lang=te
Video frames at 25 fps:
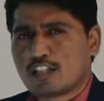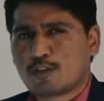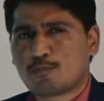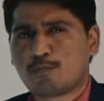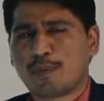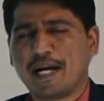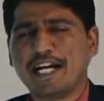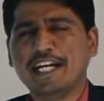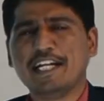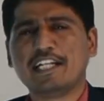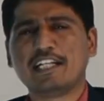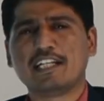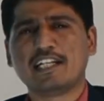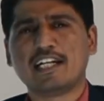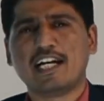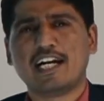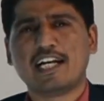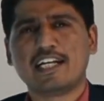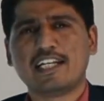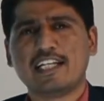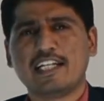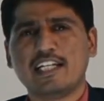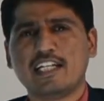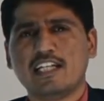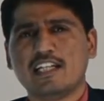స్ప్రైట్
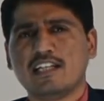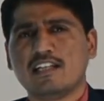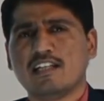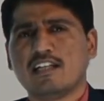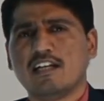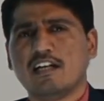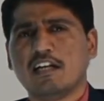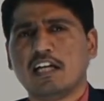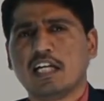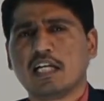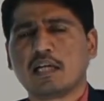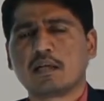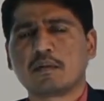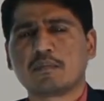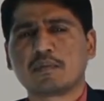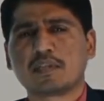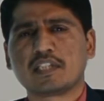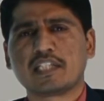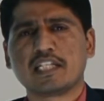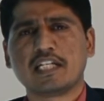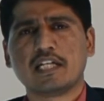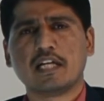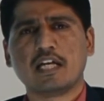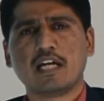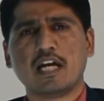కానీ
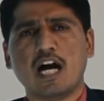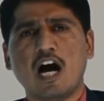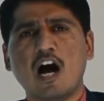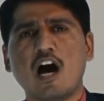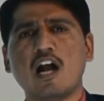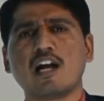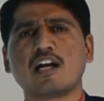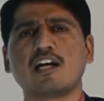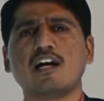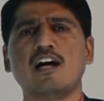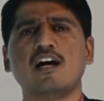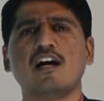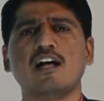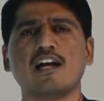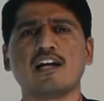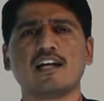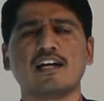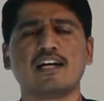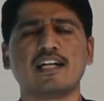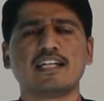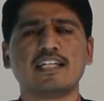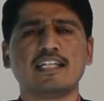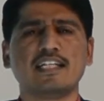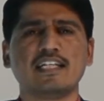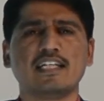లేకపోతే ఆల్కహాల్
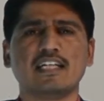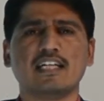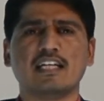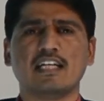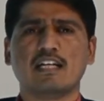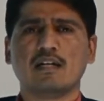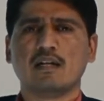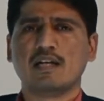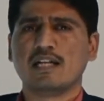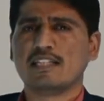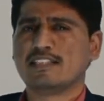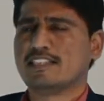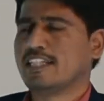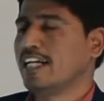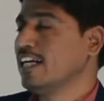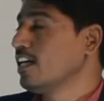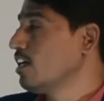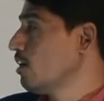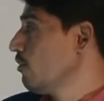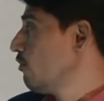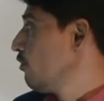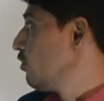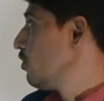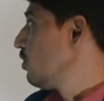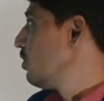కానీ
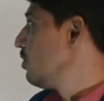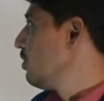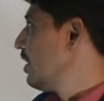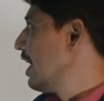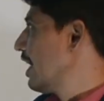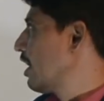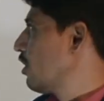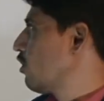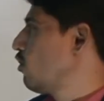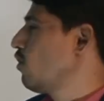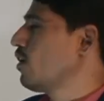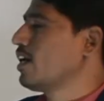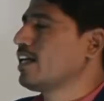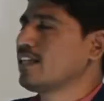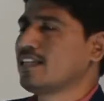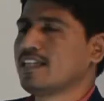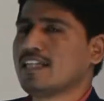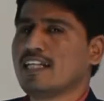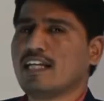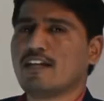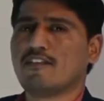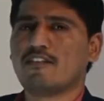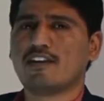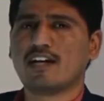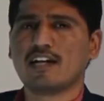జంక్ ఫుడ్ ఎక్కువగా
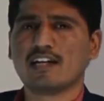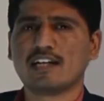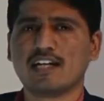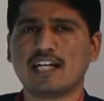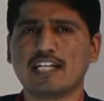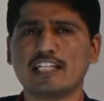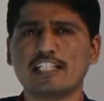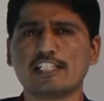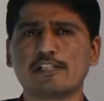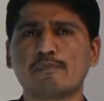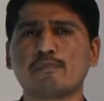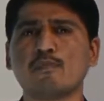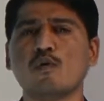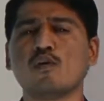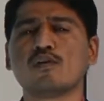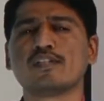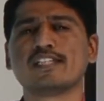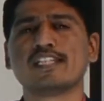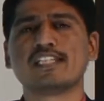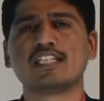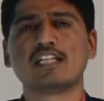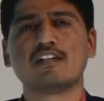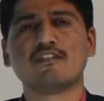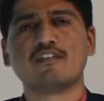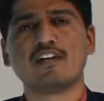తినేవాళ్ళు కానీ స్మోక్
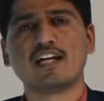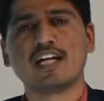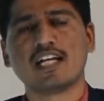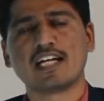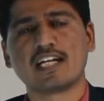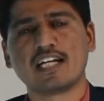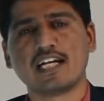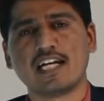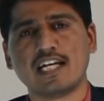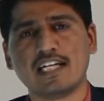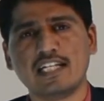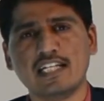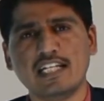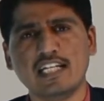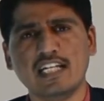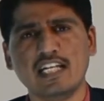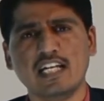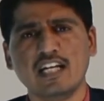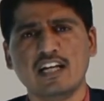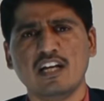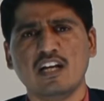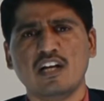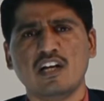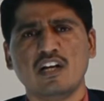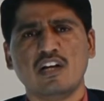చేసే వాళ్ళకి కానీ
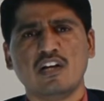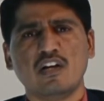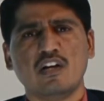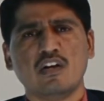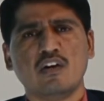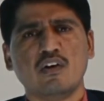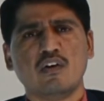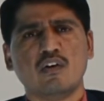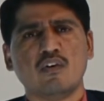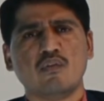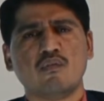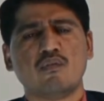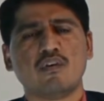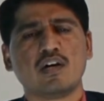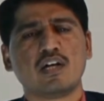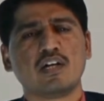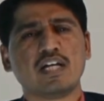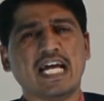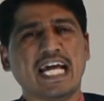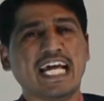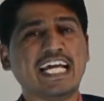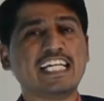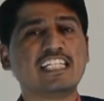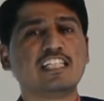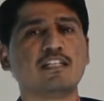వాళ్ళ
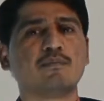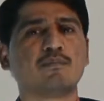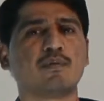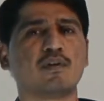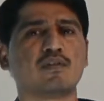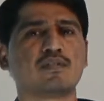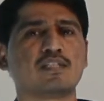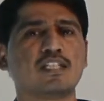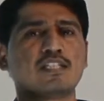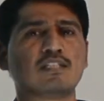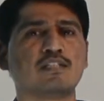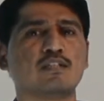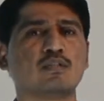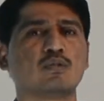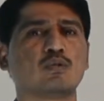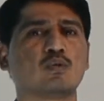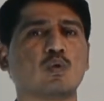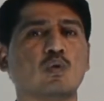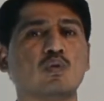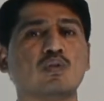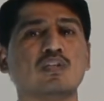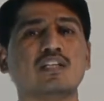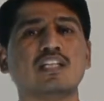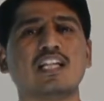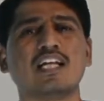ఏజింగ్ ప్రాసెస్
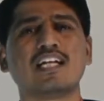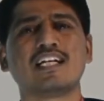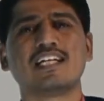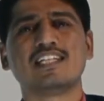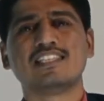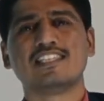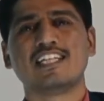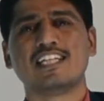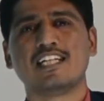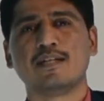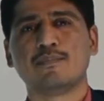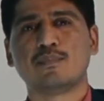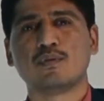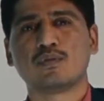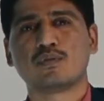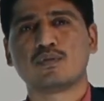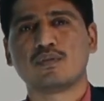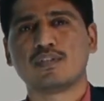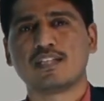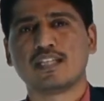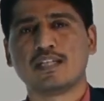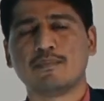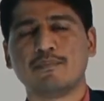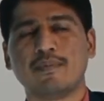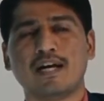తొందరగా
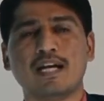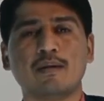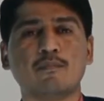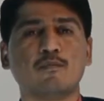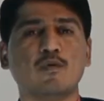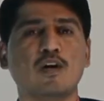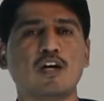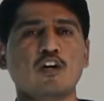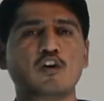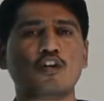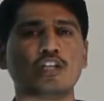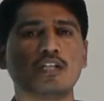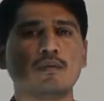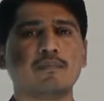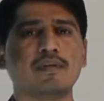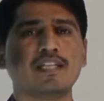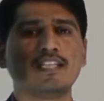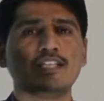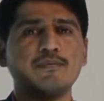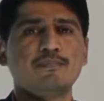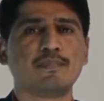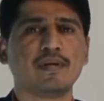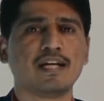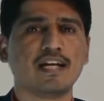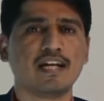జరిగిపోతుంది మనం కూడా
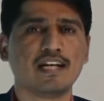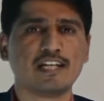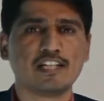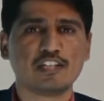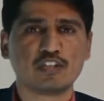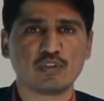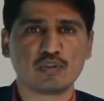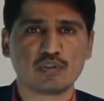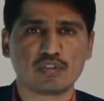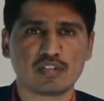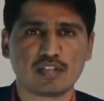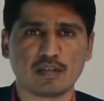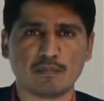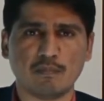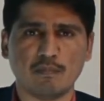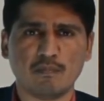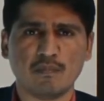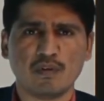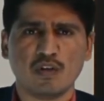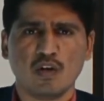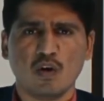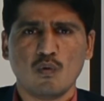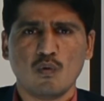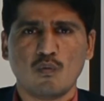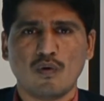కొంతమంది పిల్లల్ని చూస్తాం
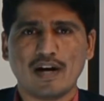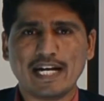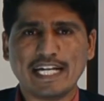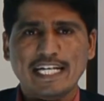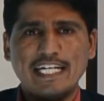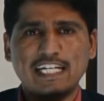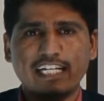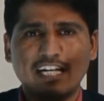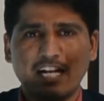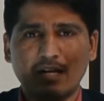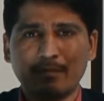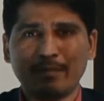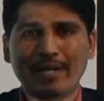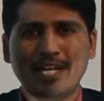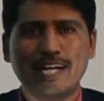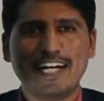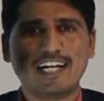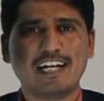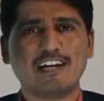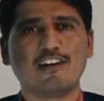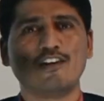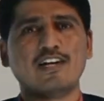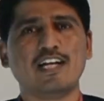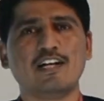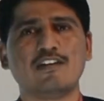వాళ్ళు
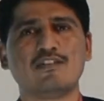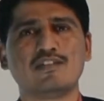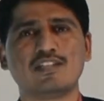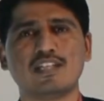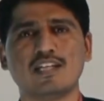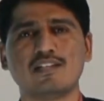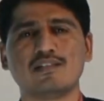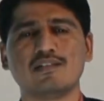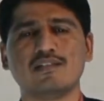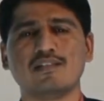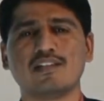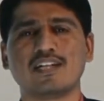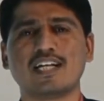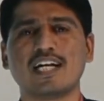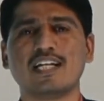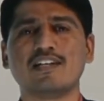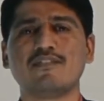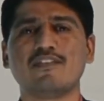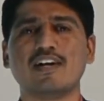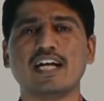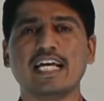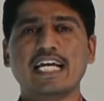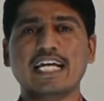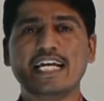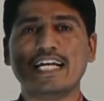ఇంటర్మీడియట్లోనే ఉంటారు
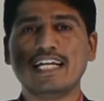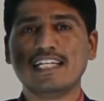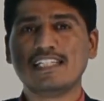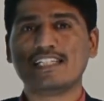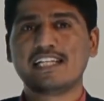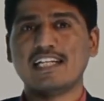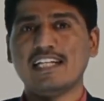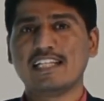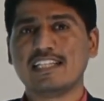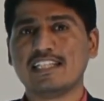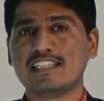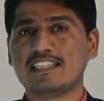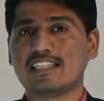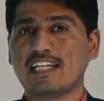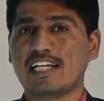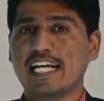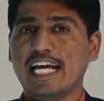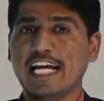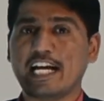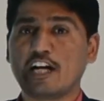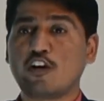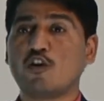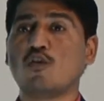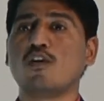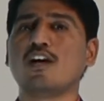కానీ వాళ్ళ ఏజ్ అనేది చాలా
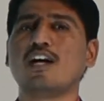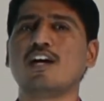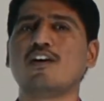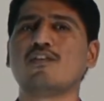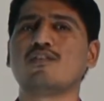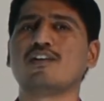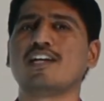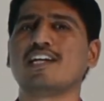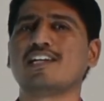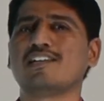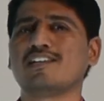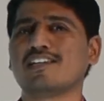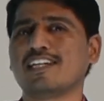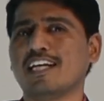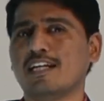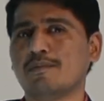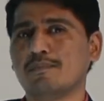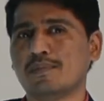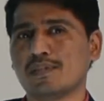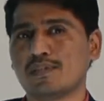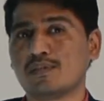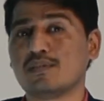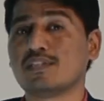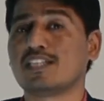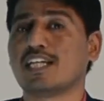ఎక్కువగా ఉన్నట్టు
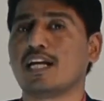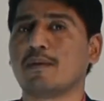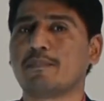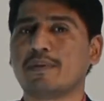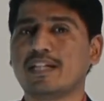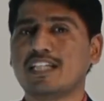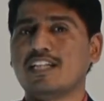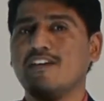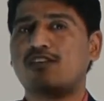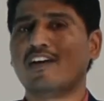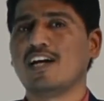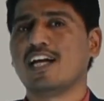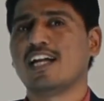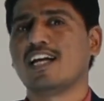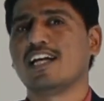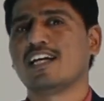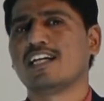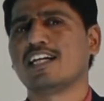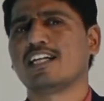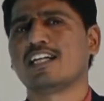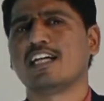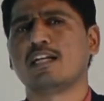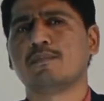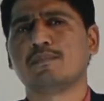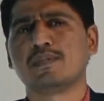కనిపిస్తుంది చాలా
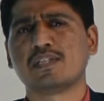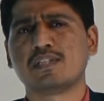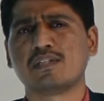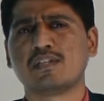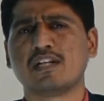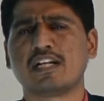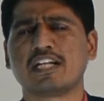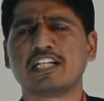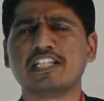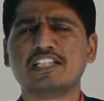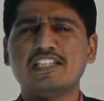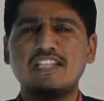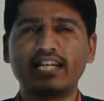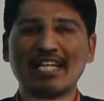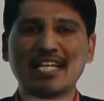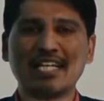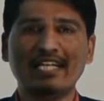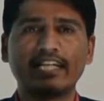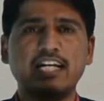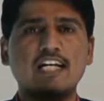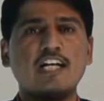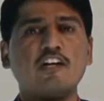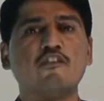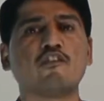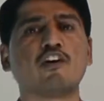పెద్దవాళ్ళలాగా కనిపిస్తుంది రీజన్
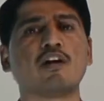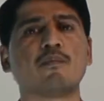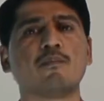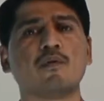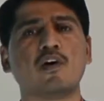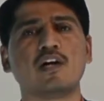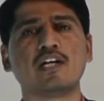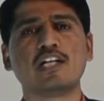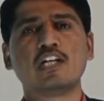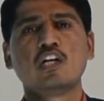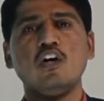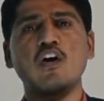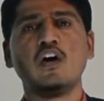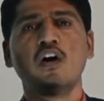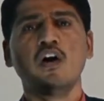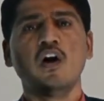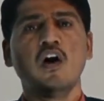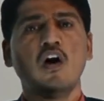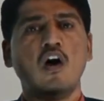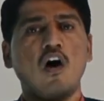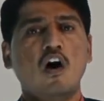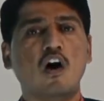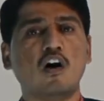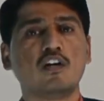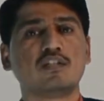ఏంటంటే వాళ్ళ బాడీలో
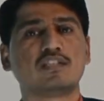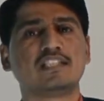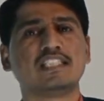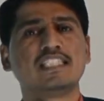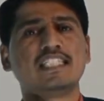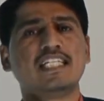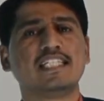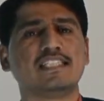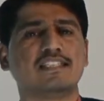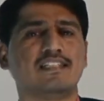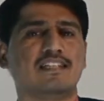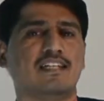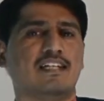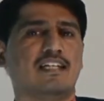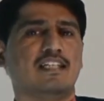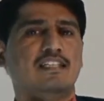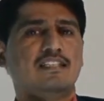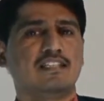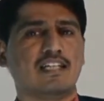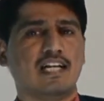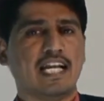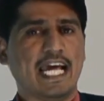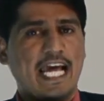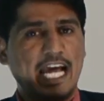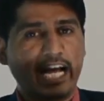ఆక్సిడేషన్
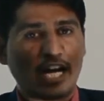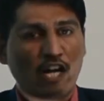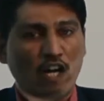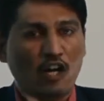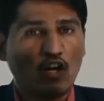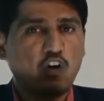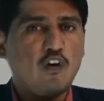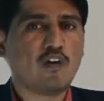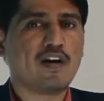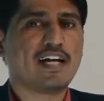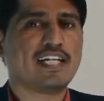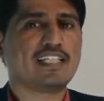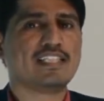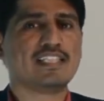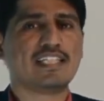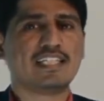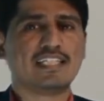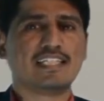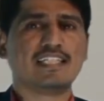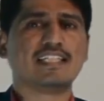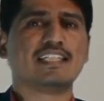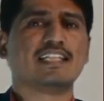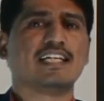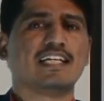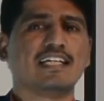అనేది చాలా ఎక్కువగా
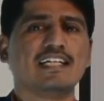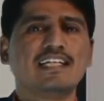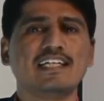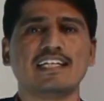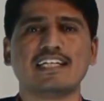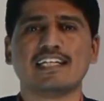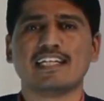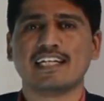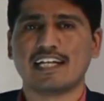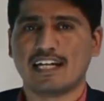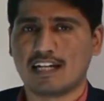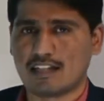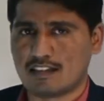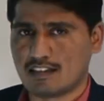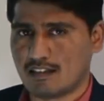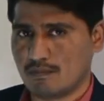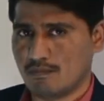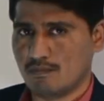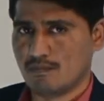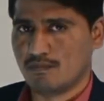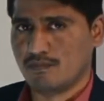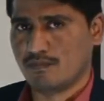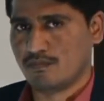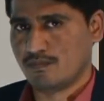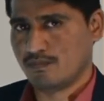జరిగింది అని అర్థం